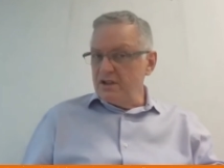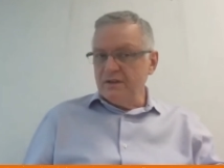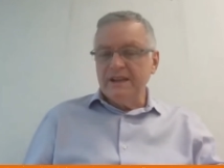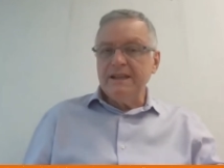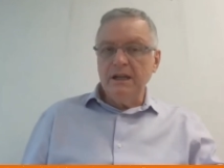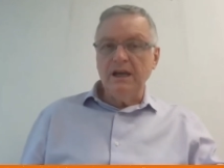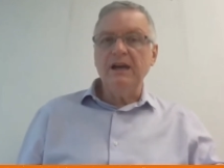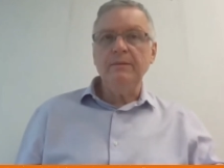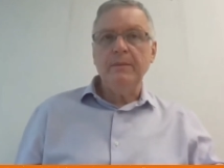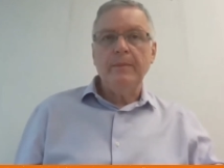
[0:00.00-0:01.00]
já vai estar
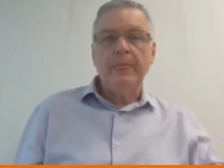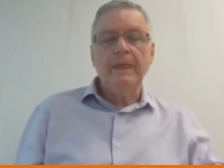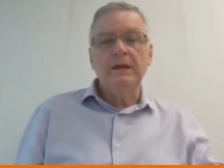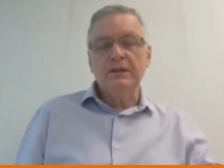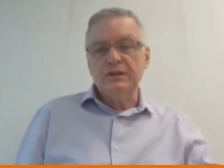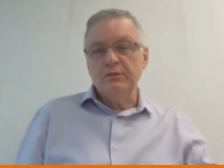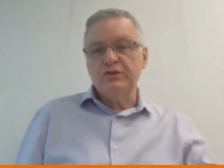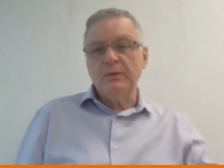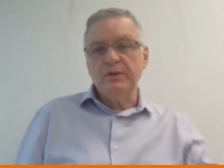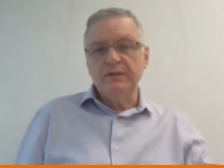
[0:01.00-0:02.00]
lá. Né? Nós estamos
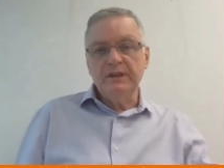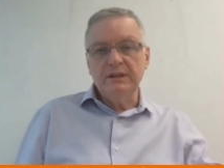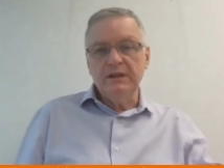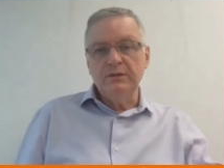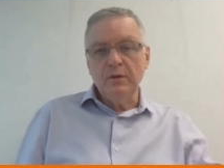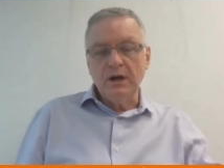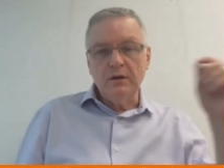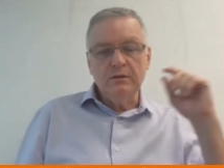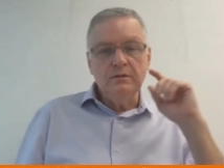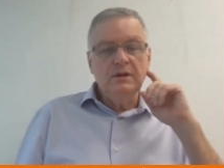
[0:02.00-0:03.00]
só aproveitando
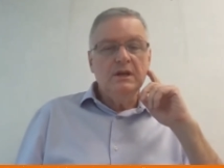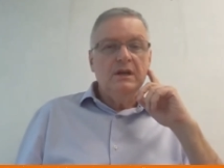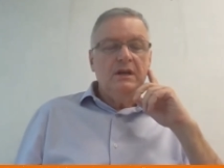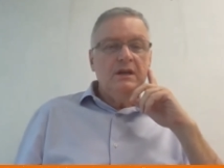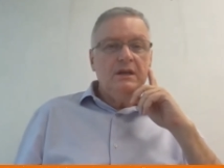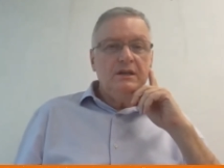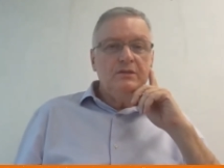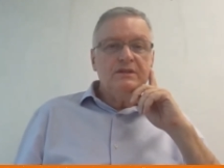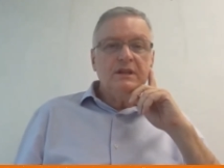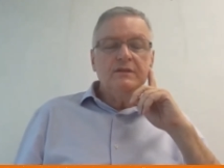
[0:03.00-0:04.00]
algo é, que
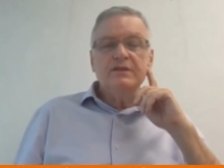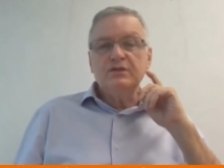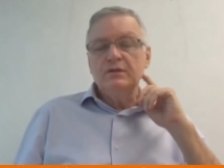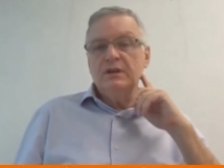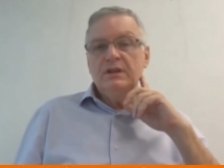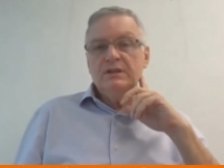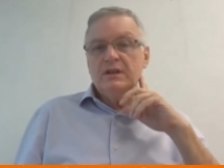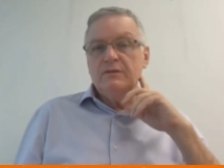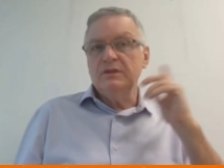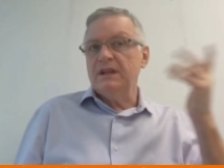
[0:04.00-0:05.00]
os televisores
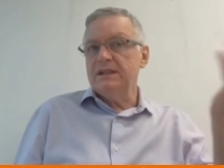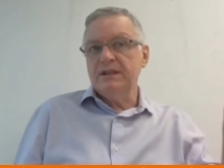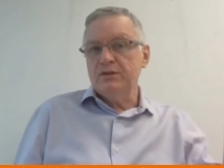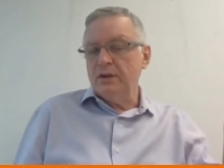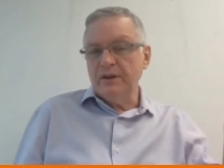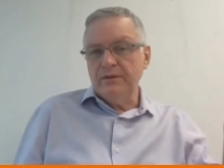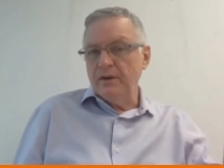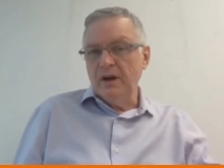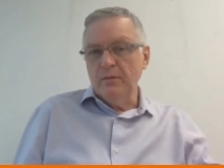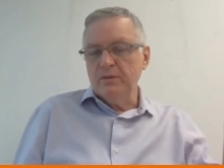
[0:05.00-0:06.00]
já vão trazer de qualquer
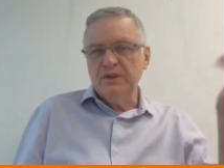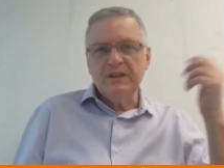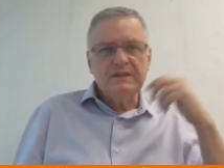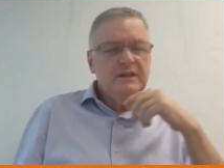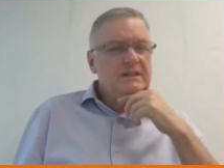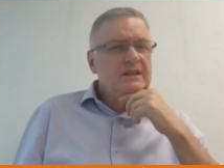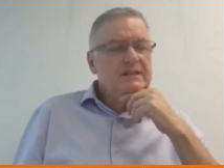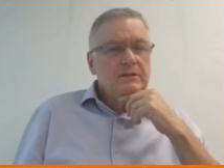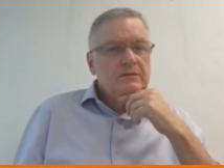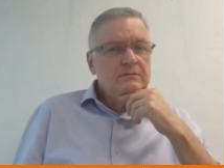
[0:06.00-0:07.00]
forma, e muitas vezes nem
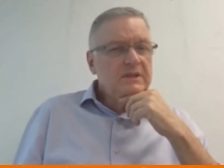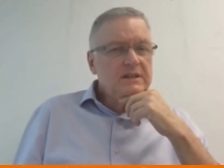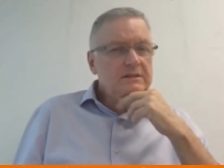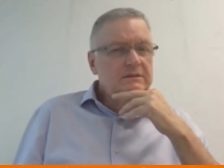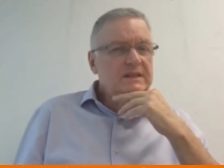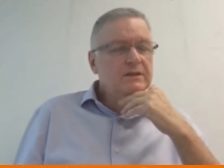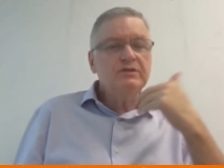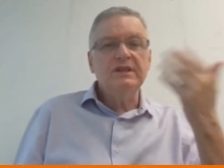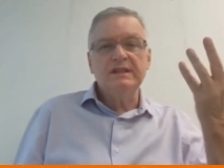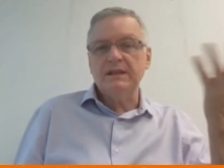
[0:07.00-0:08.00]
são, nem, nem são
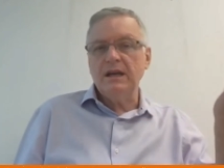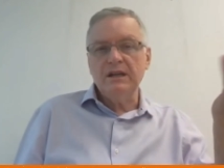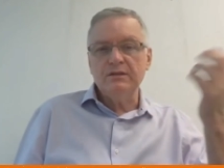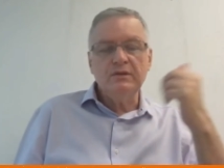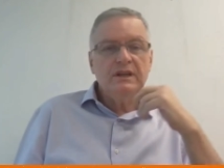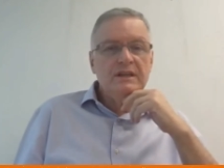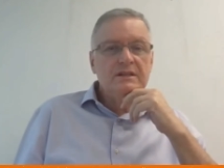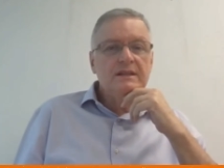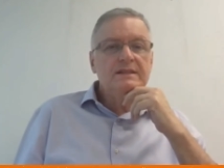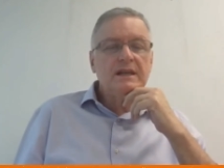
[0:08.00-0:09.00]
utilizados, o
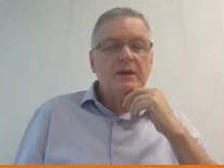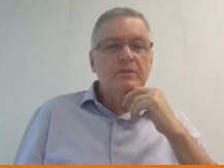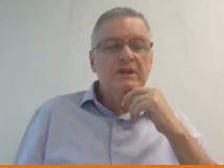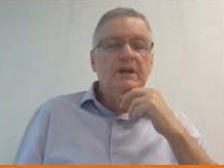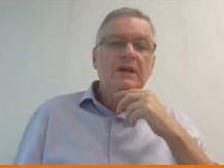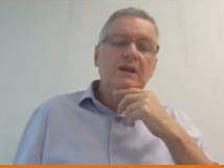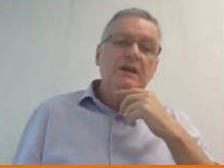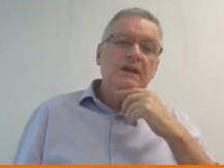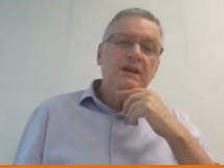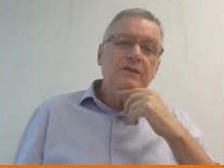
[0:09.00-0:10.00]
cliente nem sabe
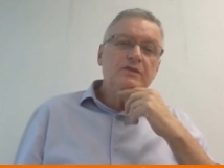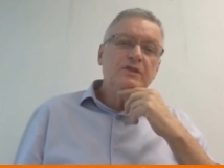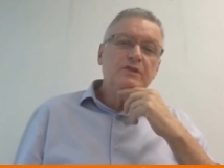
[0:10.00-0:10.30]
é, que o seu